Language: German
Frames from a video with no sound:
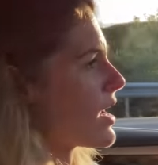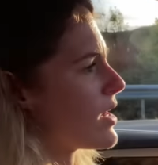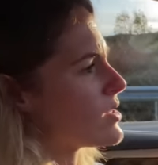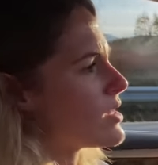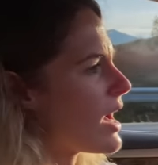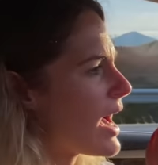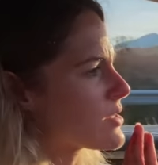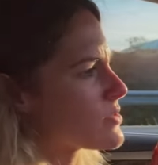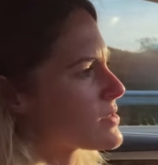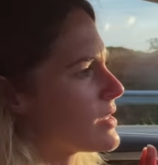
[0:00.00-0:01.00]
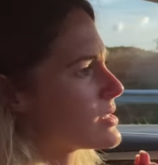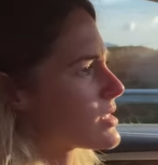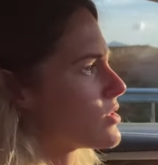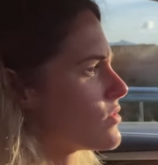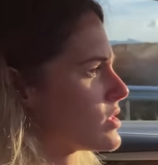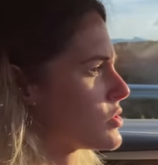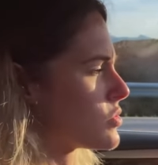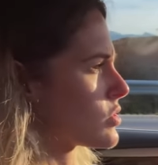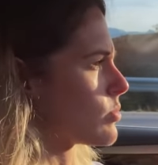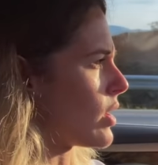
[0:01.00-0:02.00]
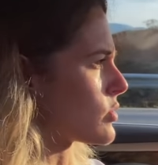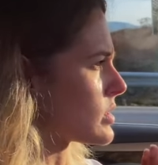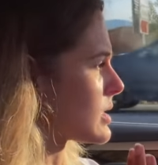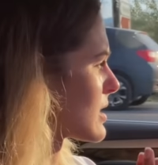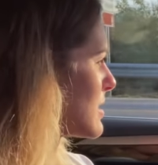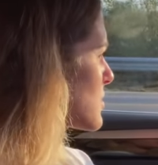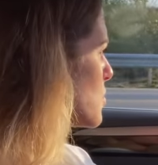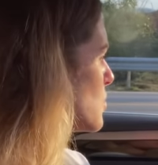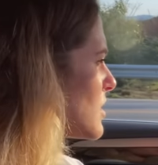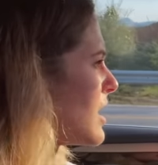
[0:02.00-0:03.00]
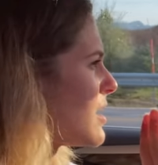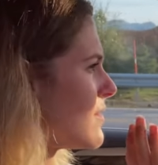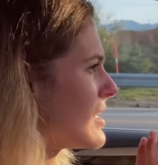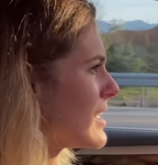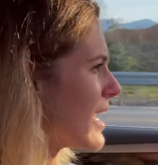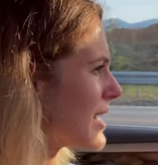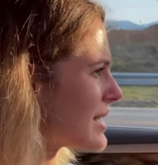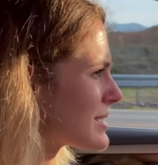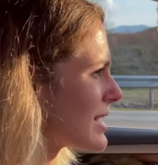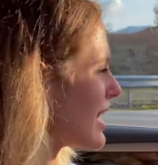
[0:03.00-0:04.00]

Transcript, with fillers: ja 28 Kilowattstunden gebraucht. Das ist ganz gut. Wenn der jetzt